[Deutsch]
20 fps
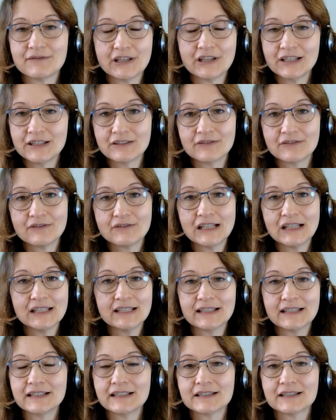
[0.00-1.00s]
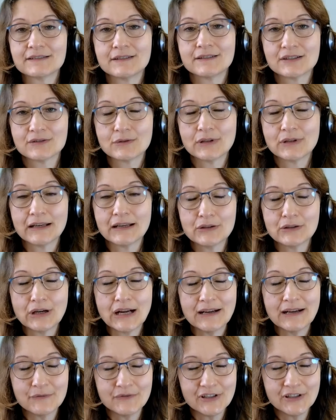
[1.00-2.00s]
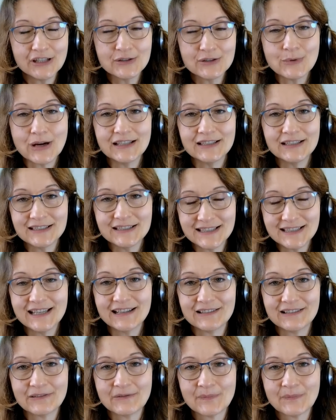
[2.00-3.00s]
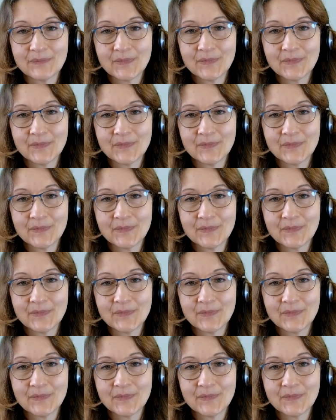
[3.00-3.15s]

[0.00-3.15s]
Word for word: welchen will ich denn jetzt visualisieren.